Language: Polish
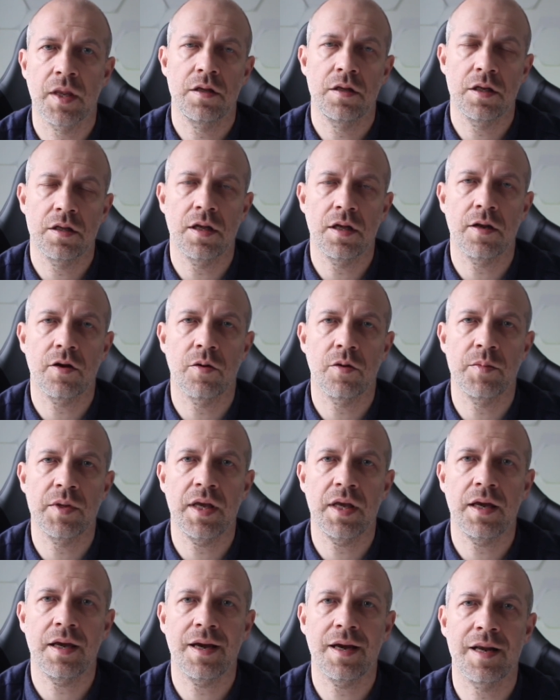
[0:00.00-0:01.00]
Nie tylko
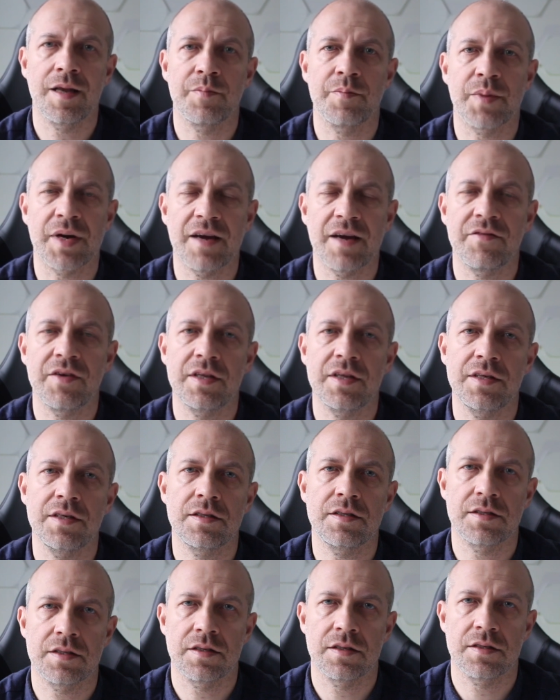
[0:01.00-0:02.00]
mniej, ale prawie
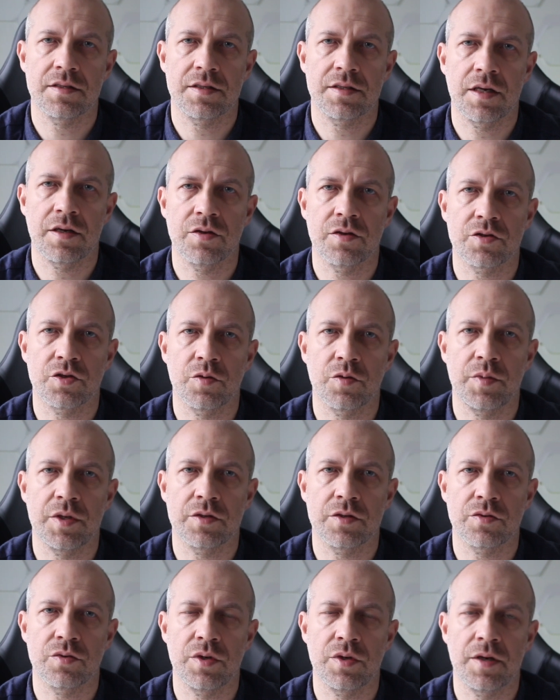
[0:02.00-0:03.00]
nic z tego, co
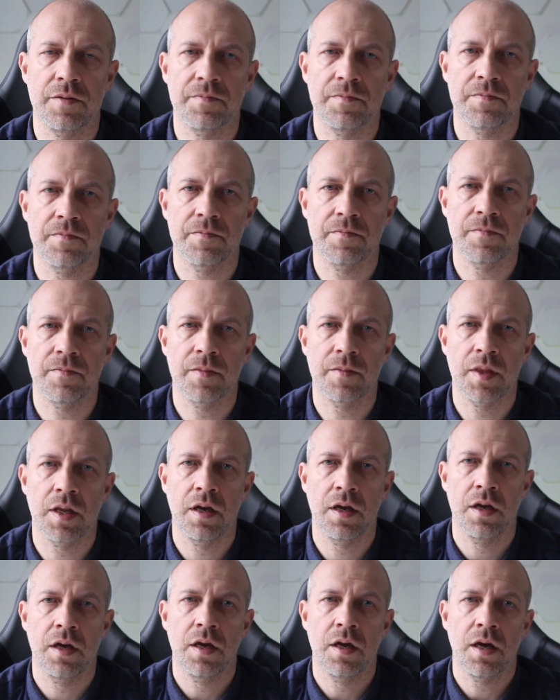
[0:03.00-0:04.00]
obiecuje.
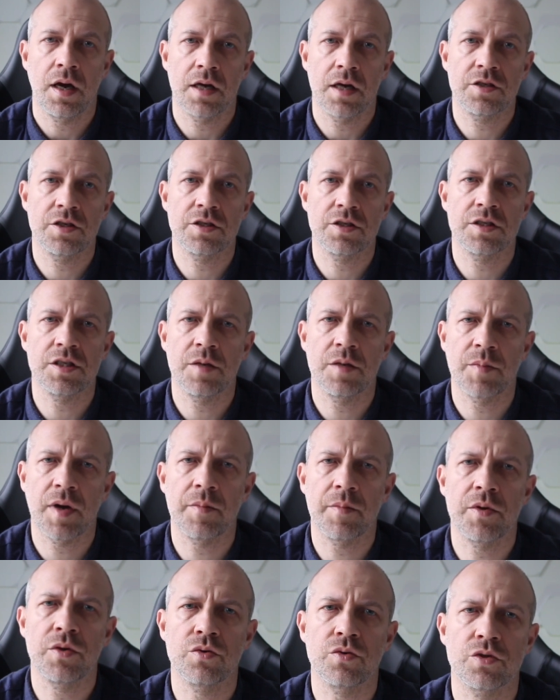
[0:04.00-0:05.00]
A czyż nie
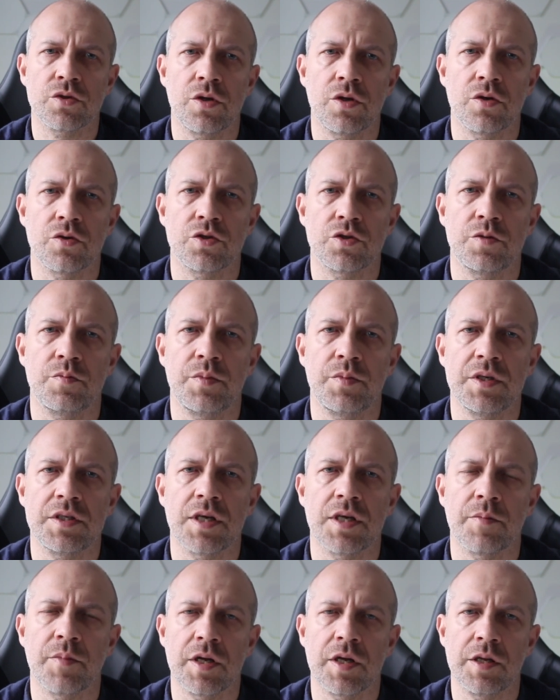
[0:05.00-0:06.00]
mamy już dość
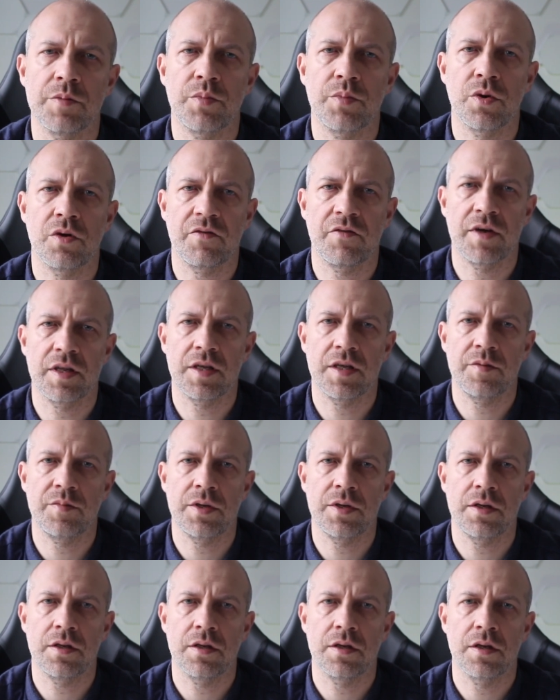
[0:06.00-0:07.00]
bycia
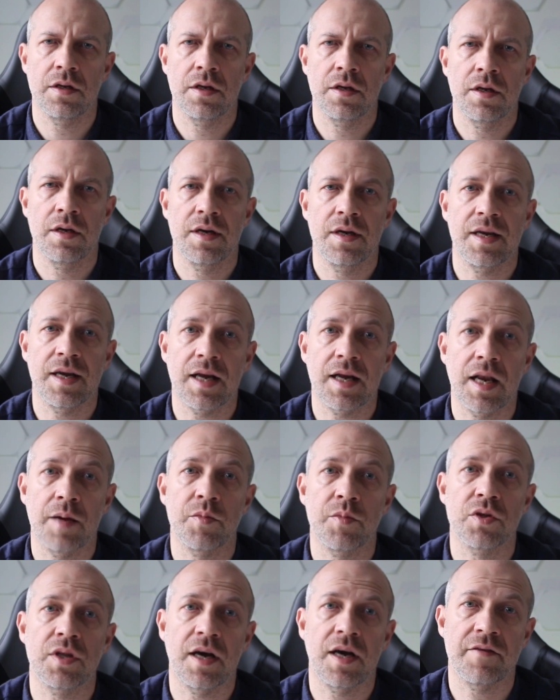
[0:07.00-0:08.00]
manipulowanymi?
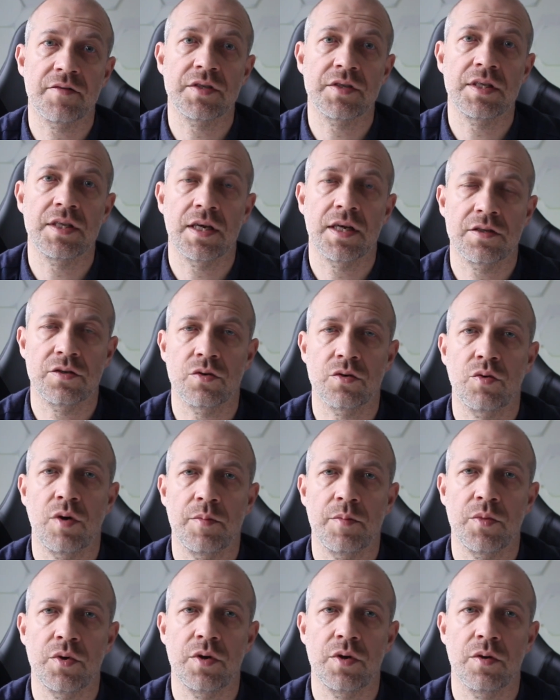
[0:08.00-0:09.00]
Reklamodawcy nas
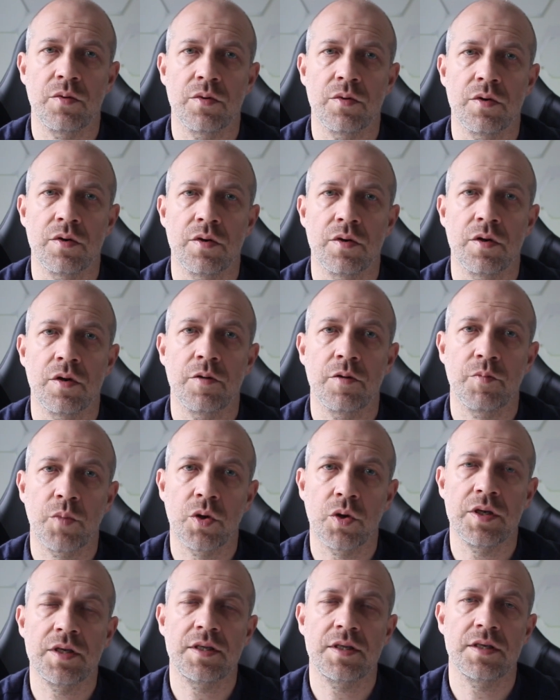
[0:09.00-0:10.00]
okłamują.
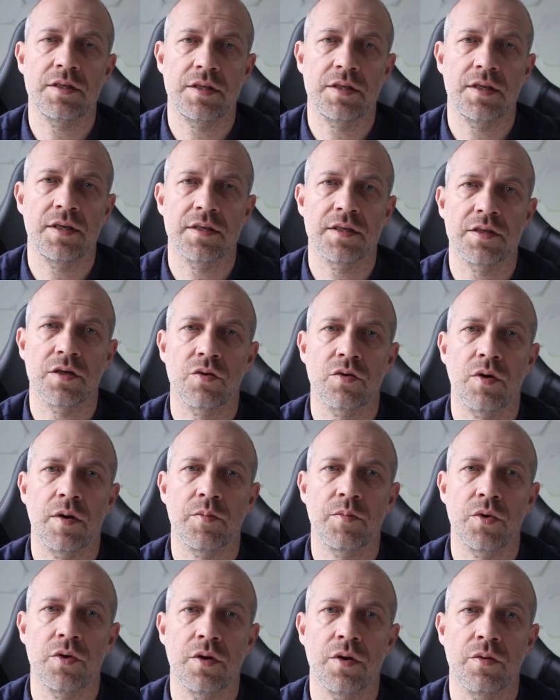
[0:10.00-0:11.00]
Politycy nas
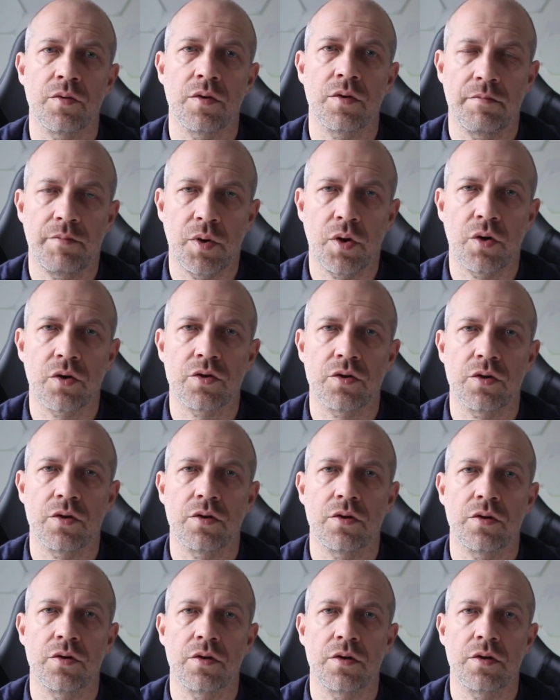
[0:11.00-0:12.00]
okłamują. Porno